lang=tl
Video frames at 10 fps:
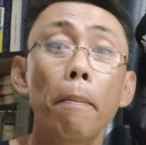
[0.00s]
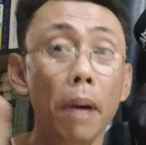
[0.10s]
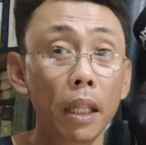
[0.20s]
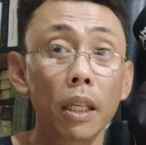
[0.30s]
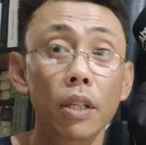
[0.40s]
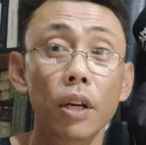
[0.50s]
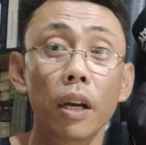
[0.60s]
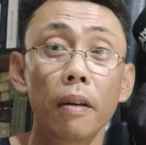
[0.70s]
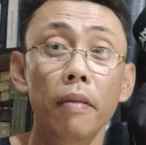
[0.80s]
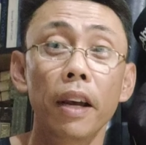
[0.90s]
by
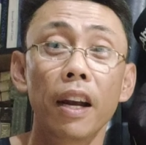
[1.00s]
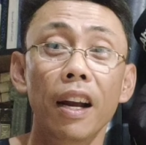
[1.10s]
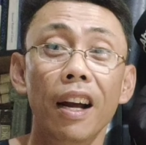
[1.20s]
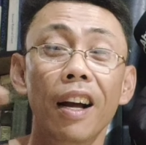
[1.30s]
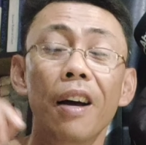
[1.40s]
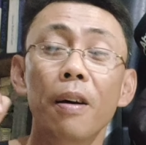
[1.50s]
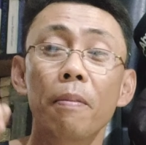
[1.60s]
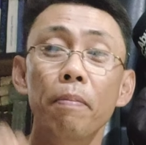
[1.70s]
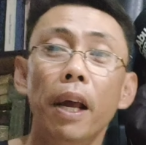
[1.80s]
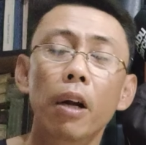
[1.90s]
TJ Rivera.
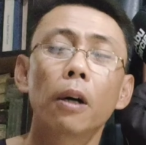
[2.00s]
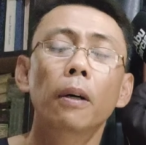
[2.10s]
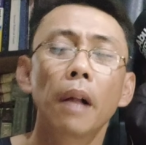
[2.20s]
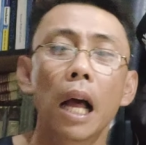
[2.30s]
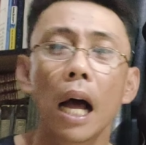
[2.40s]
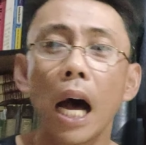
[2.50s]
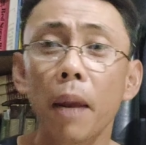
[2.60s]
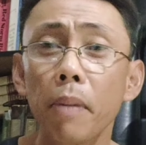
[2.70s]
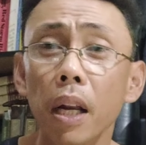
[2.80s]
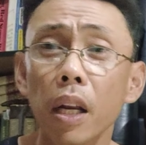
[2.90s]
Pero,
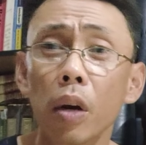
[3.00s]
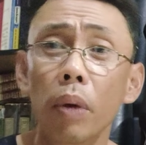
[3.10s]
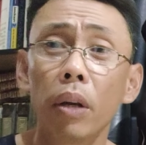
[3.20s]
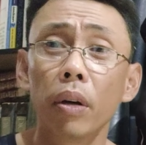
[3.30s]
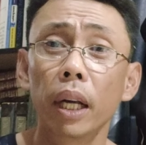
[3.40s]
I am not in a way